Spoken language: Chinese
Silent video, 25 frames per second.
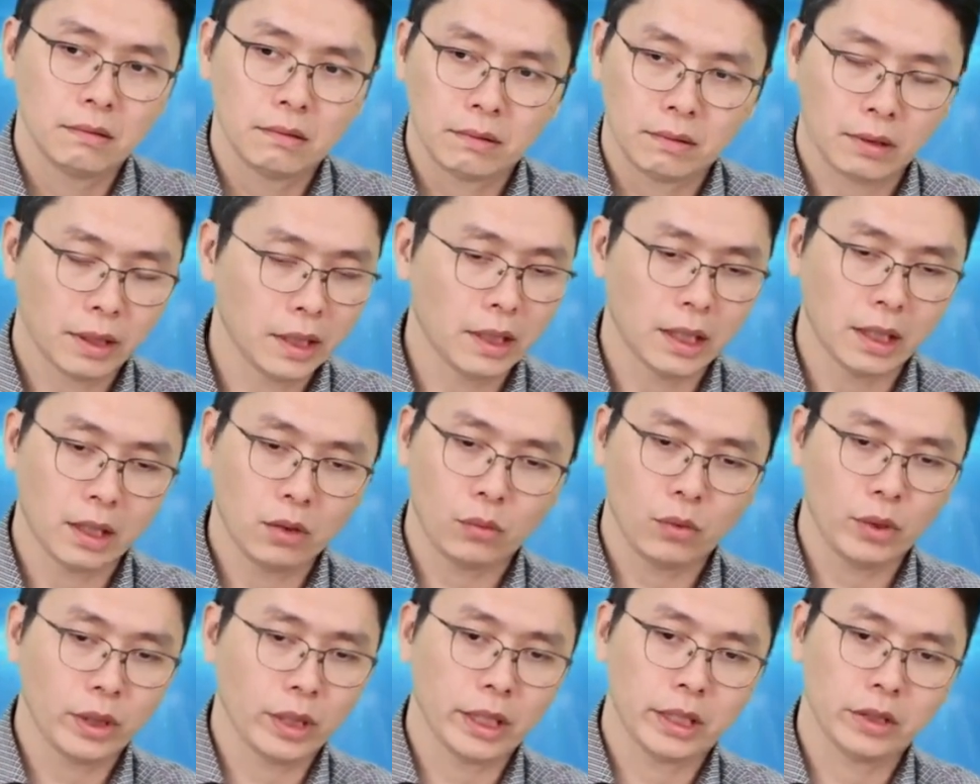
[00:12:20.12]
看来
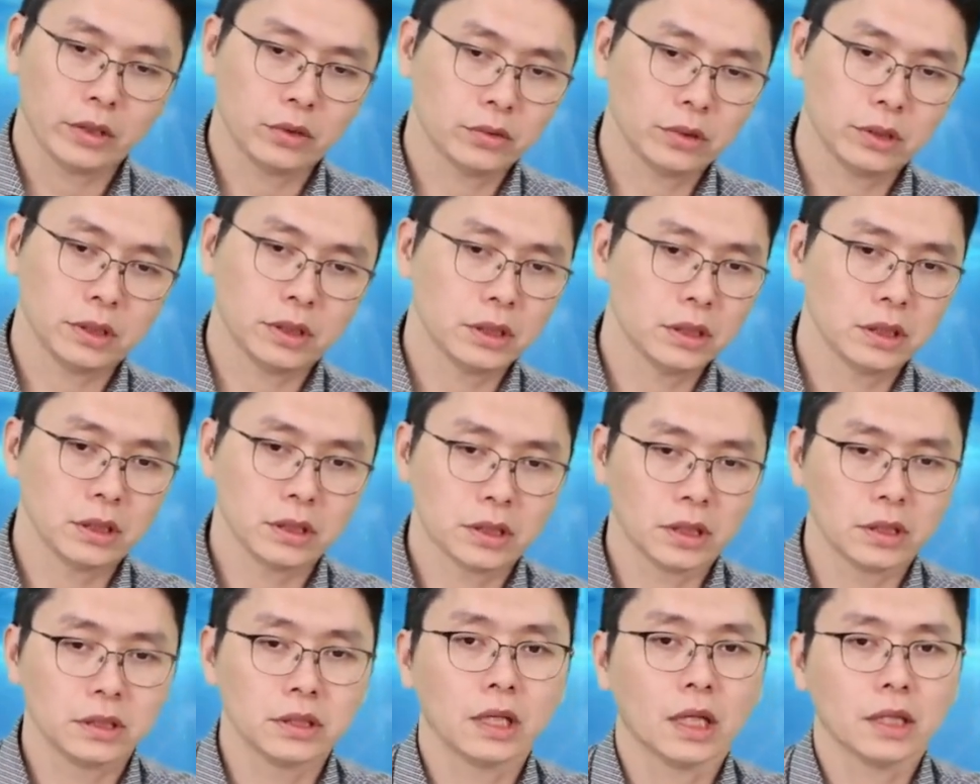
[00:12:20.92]
未来都是一个
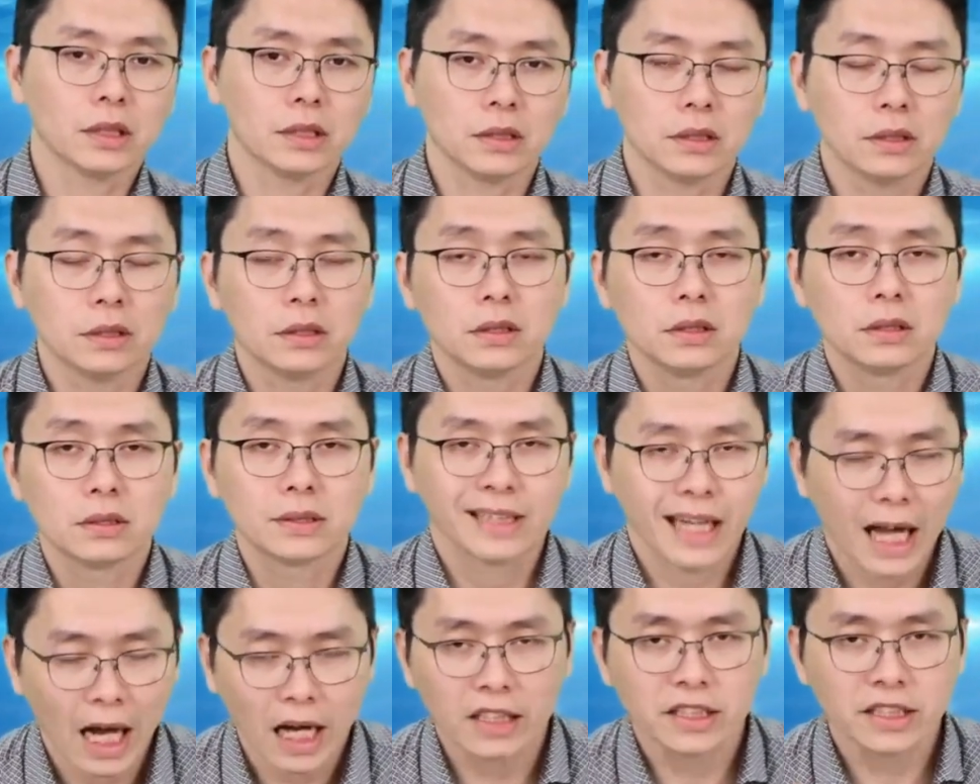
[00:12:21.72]
成长的
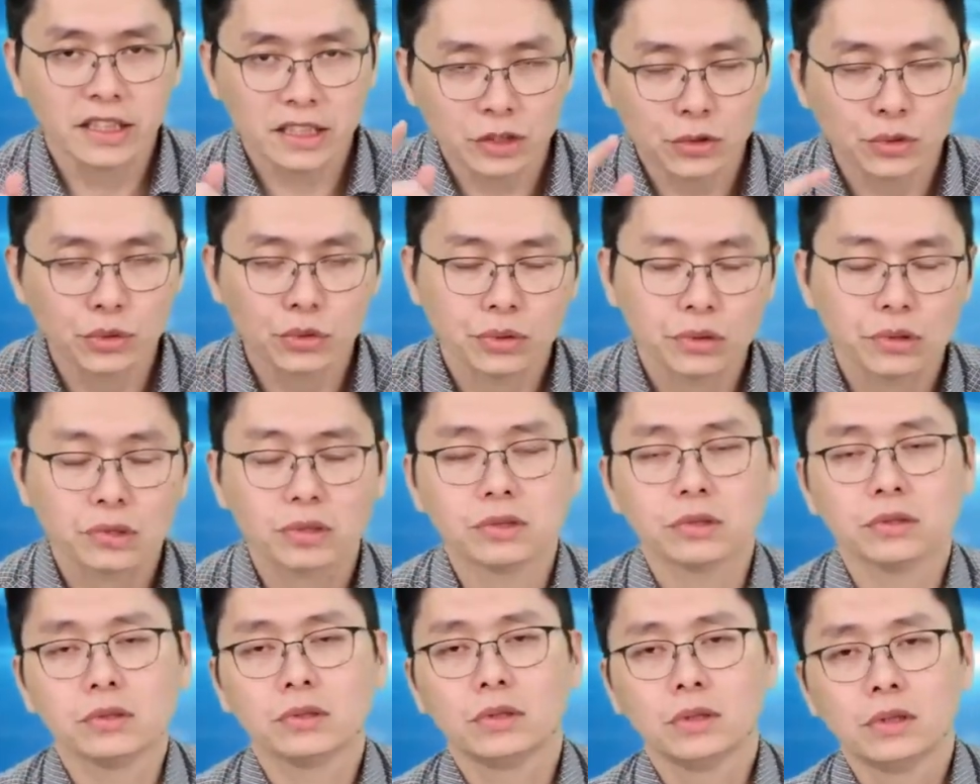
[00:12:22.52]
长期趋
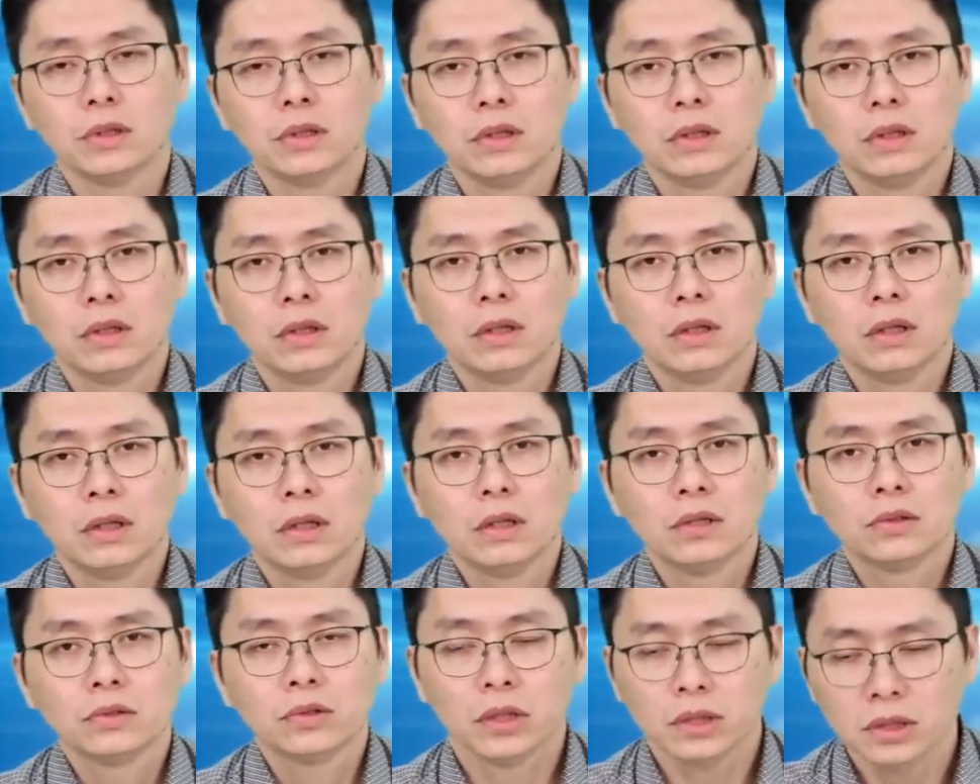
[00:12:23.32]
势，
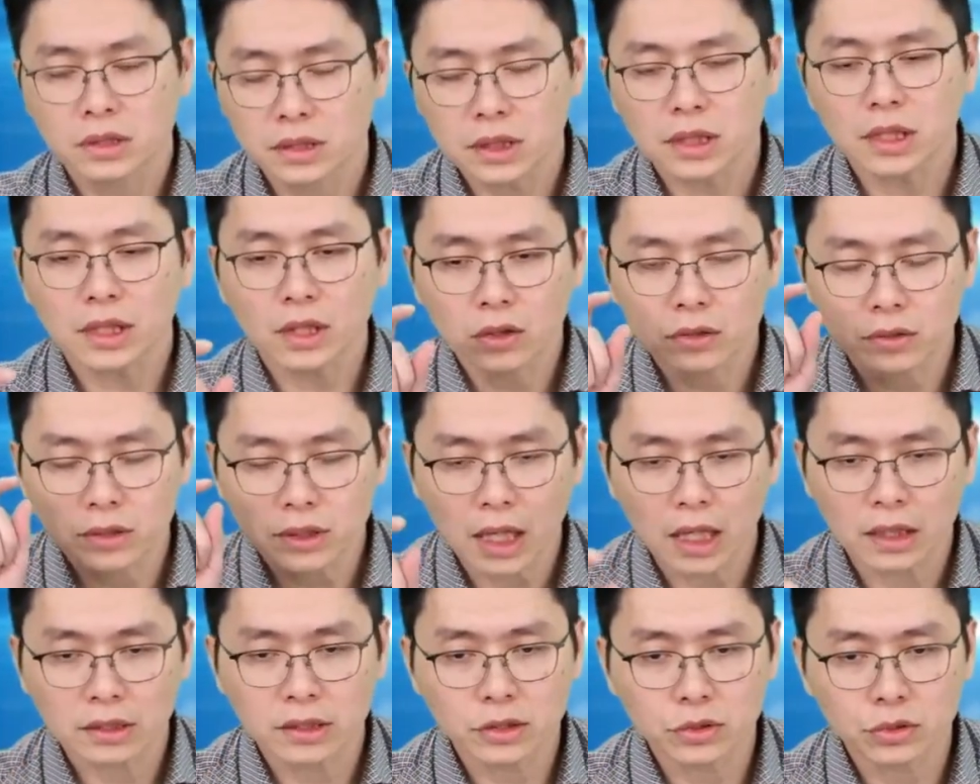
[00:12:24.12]
所以这种
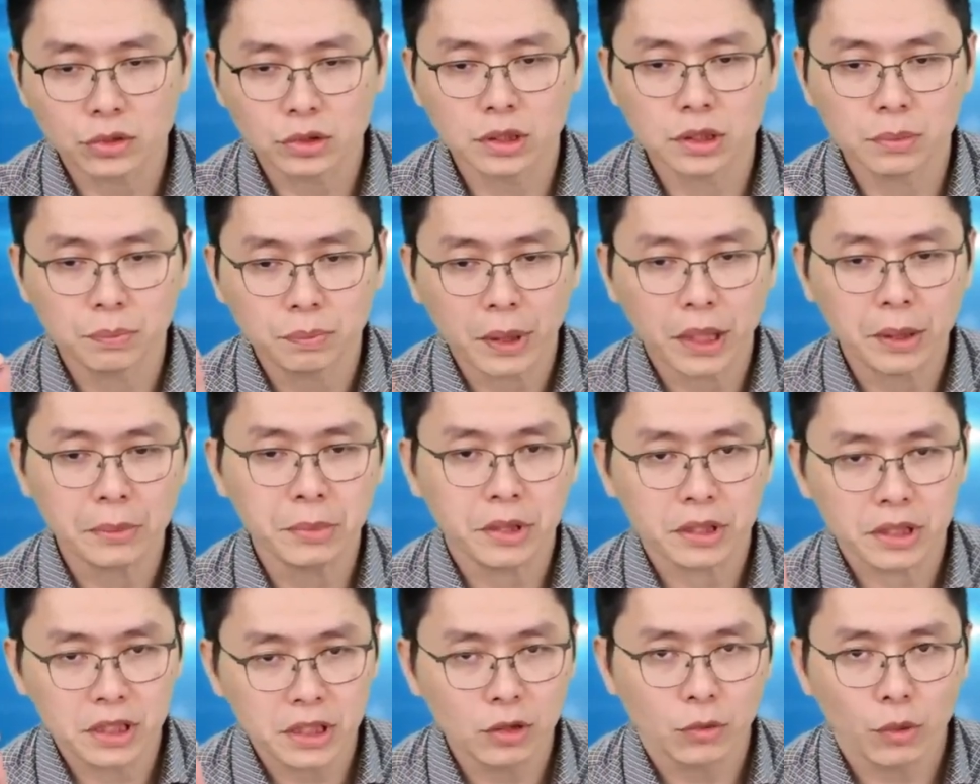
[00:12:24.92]
长期趋势本益
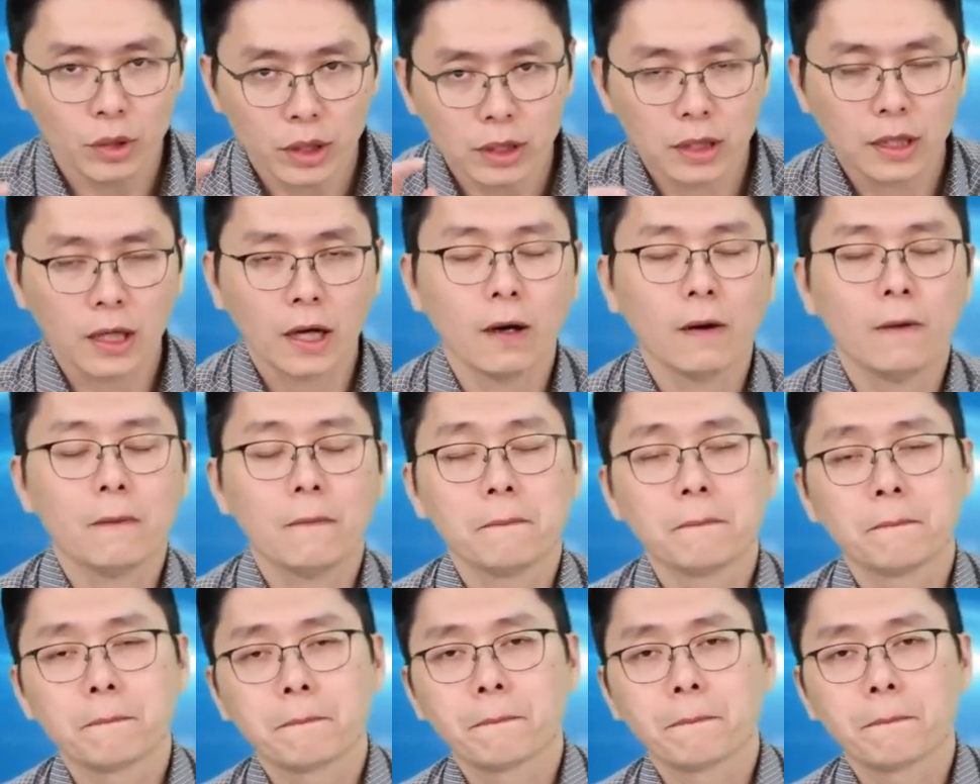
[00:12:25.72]
比一定会很高。